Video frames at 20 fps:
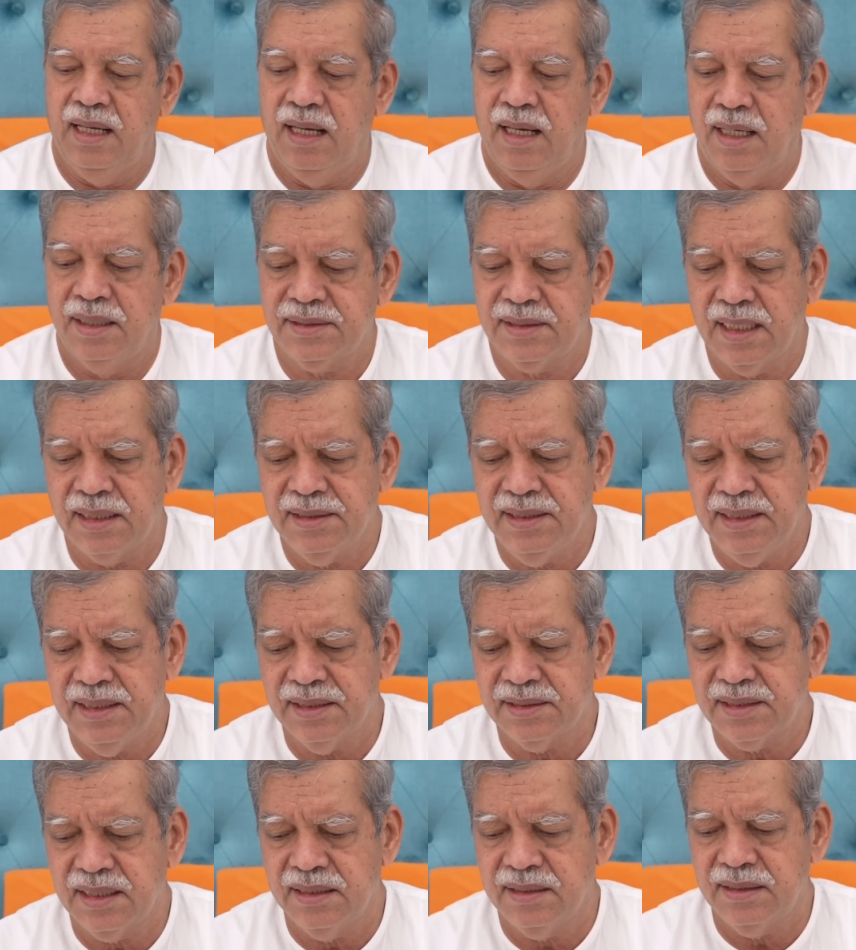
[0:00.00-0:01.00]
आज़ादी
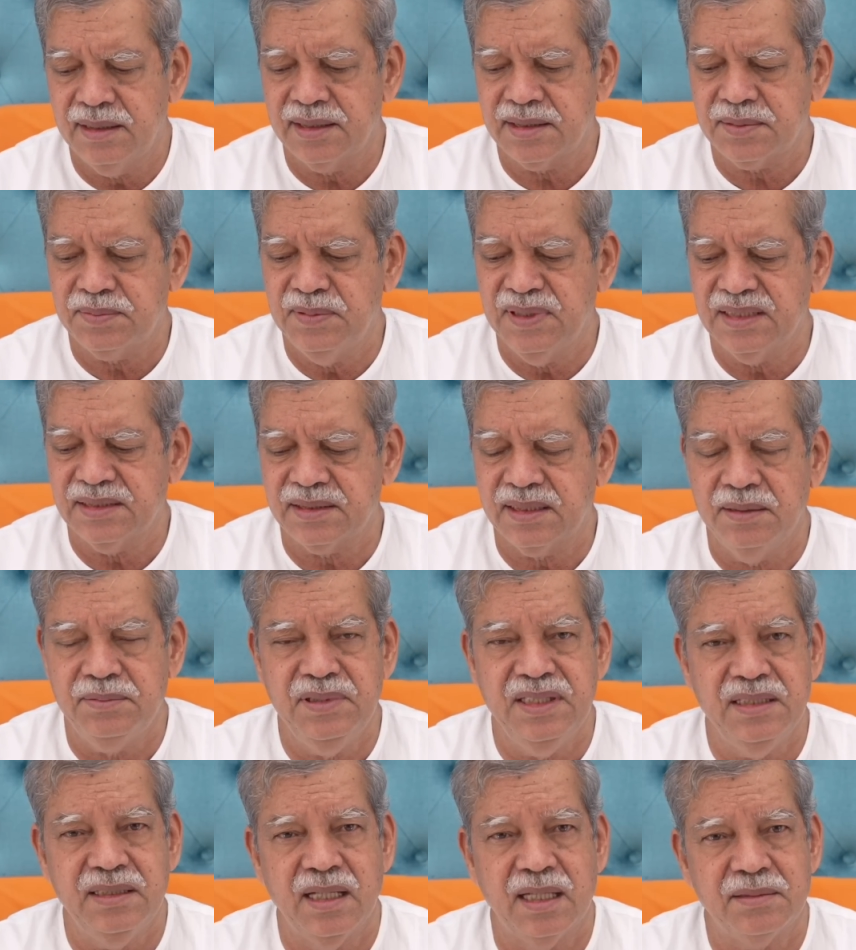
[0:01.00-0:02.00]
के संघर्ष में
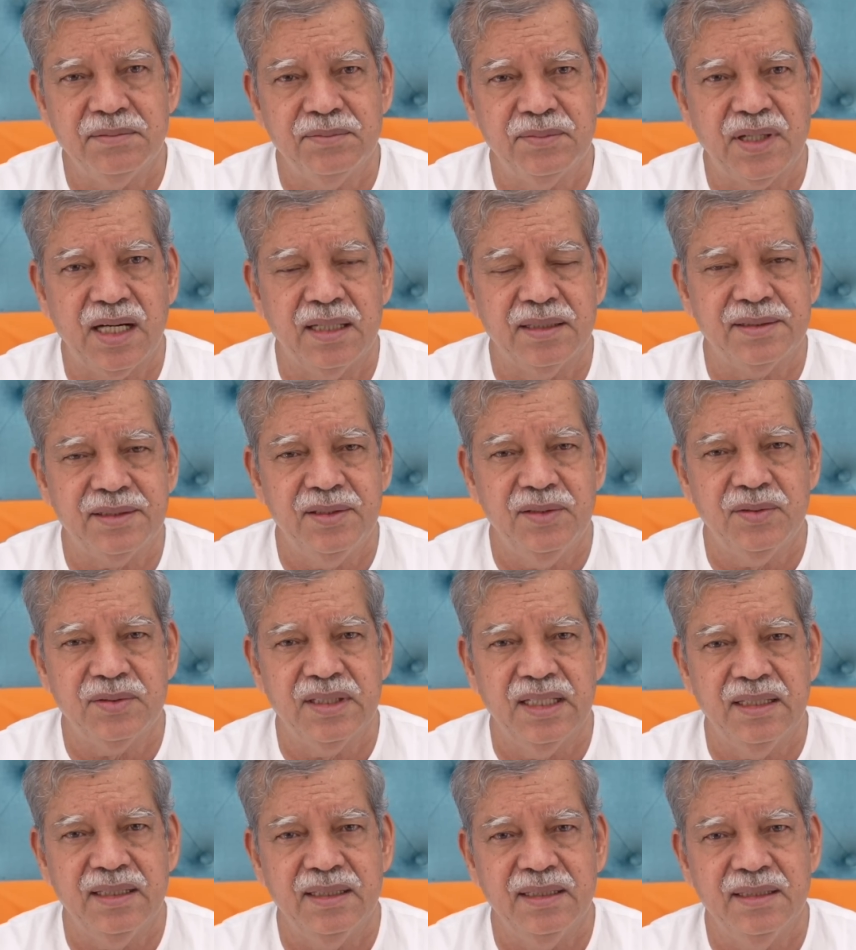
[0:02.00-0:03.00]
सभी धर्म बरादरियों
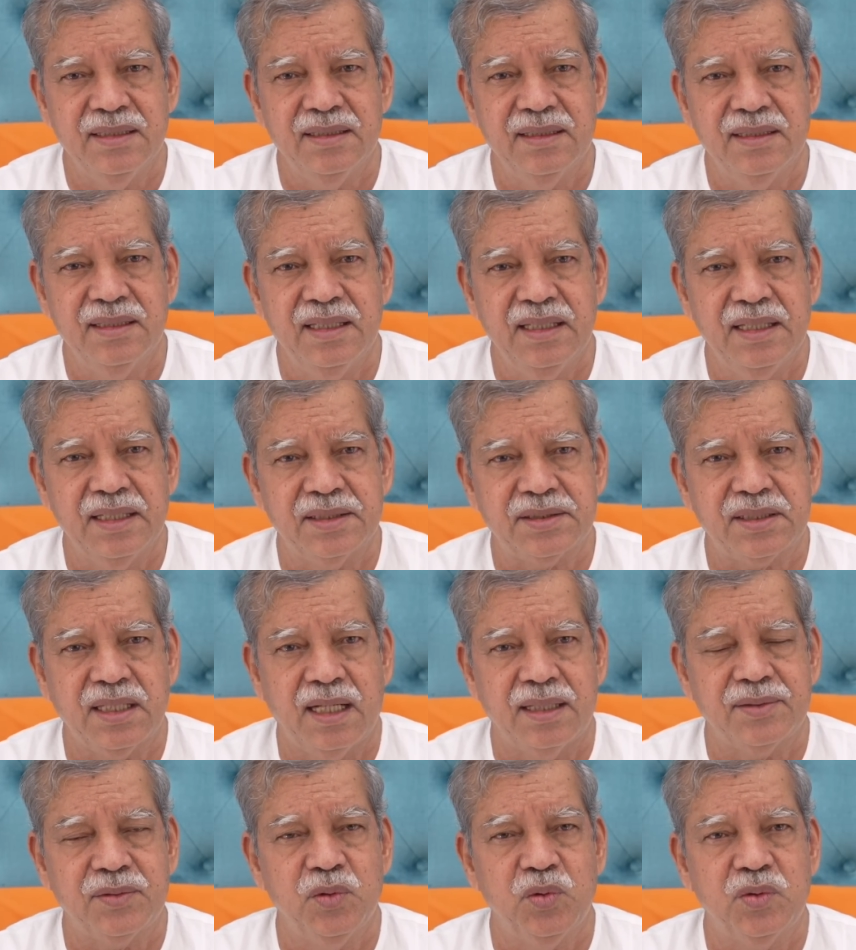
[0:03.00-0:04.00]
ने एक
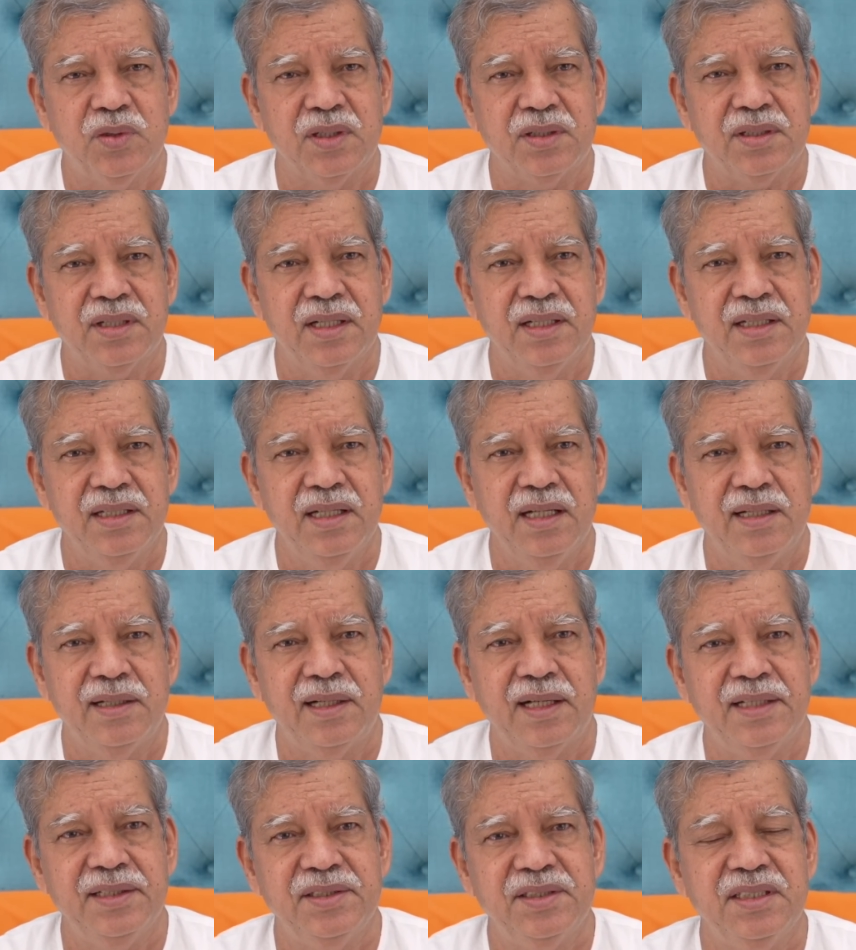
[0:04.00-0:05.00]
साथ होकर के ये
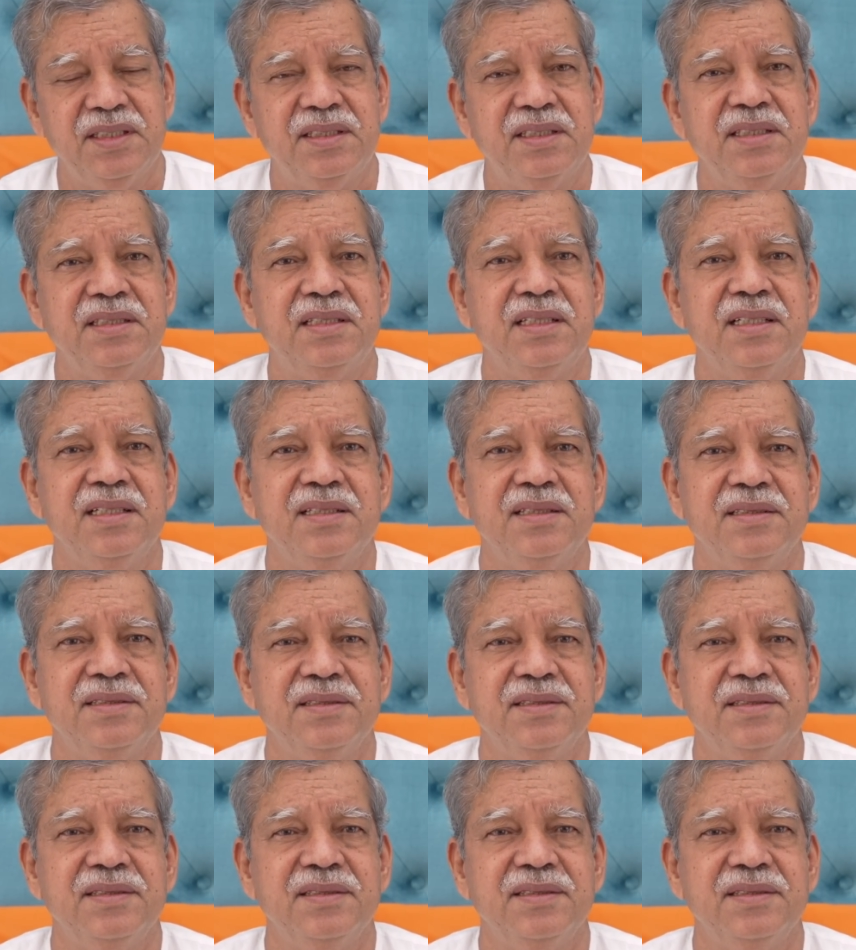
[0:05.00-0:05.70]
लड़ाई जीती थी